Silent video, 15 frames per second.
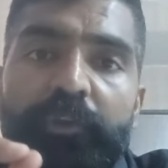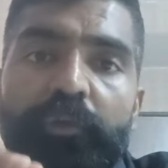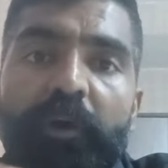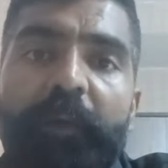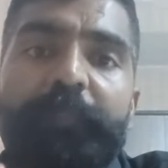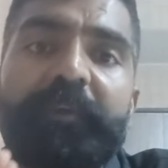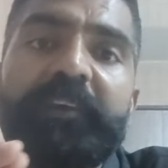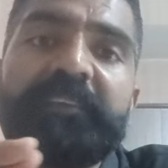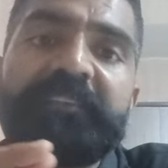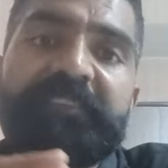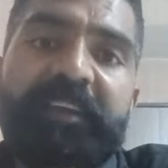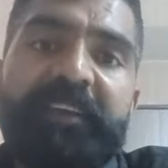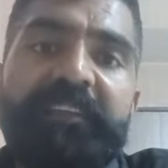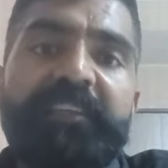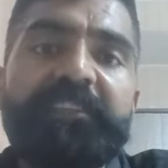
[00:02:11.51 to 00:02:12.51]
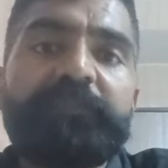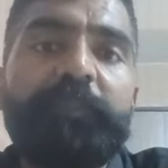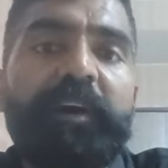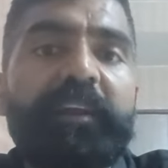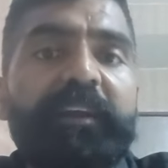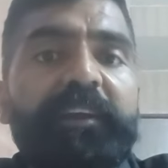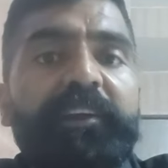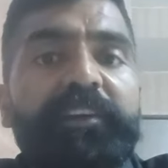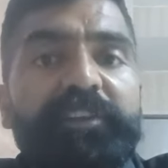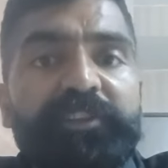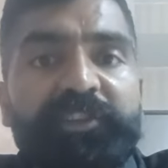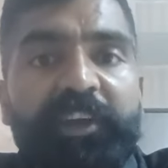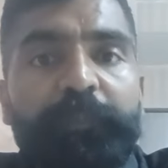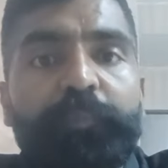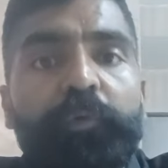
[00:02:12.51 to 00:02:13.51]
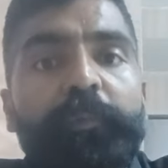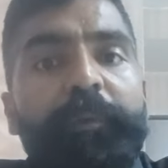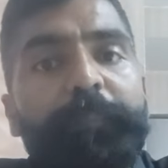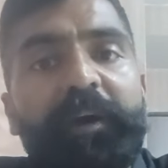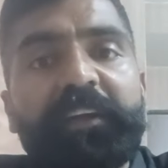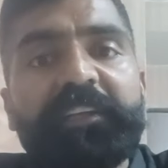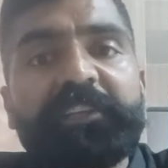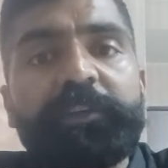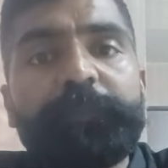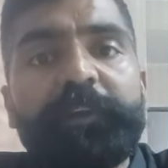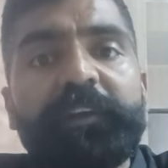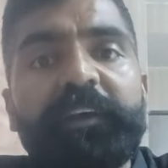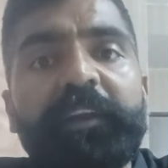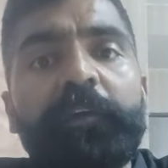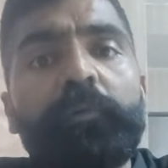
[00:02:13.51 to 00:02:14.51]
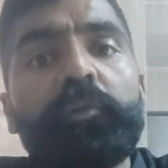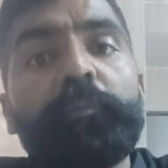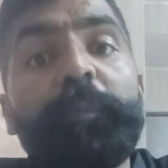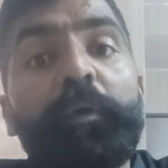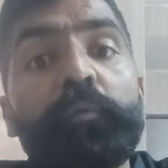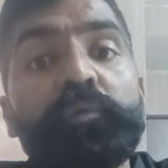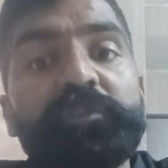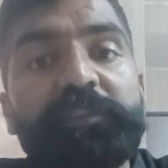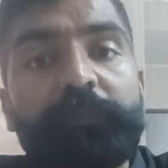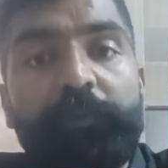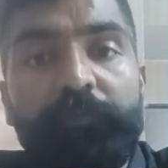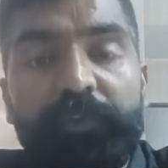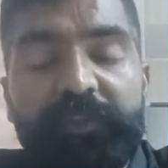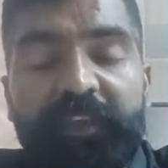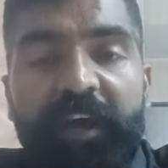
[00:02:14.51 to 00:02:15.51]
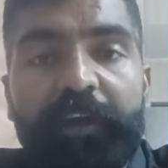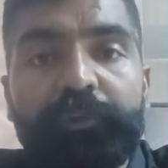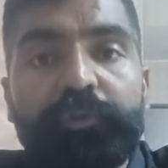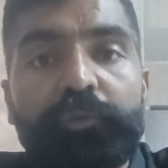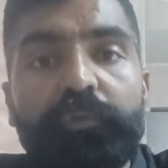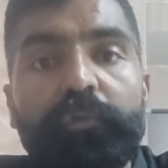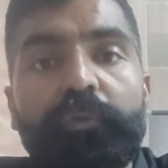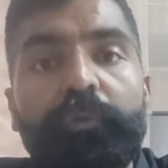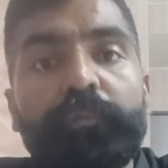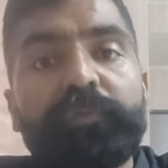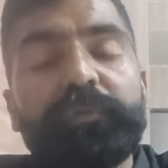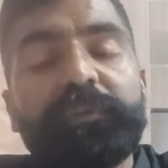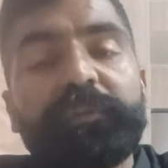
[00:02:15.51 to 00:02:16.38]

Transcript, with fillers: तो आपके शहीद स्मारक जयपुर में पार्टिसिपेट करें और मैं उन सभी विद्यार्थियों को